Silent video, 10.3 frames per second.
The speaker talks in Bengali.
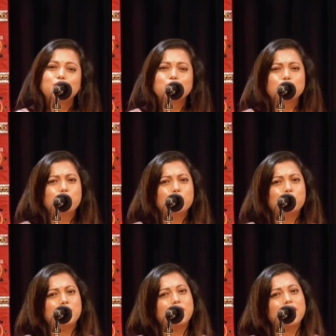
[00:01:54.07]
শুভ
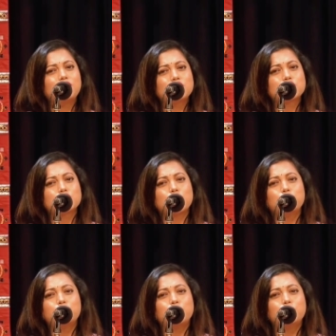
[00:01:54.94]
বিবাহ
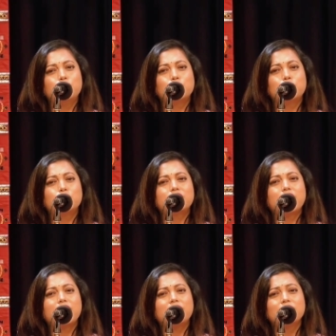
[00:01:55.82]
সুসম্পন্ন
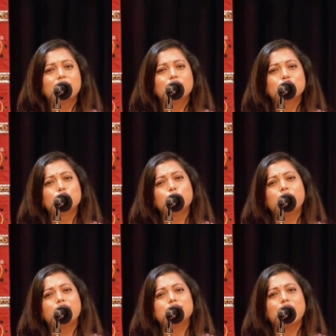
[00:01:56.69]
করতে
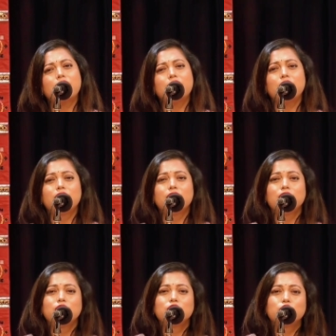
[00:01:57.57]
ছুটে যায়
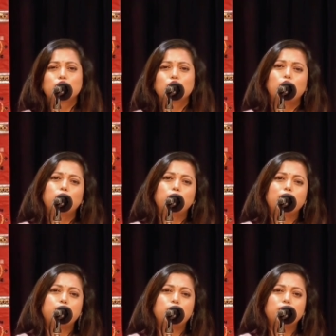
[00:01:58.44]

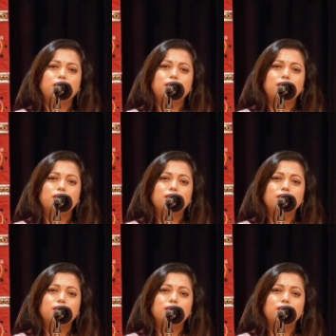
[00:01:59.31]
শহরের পথে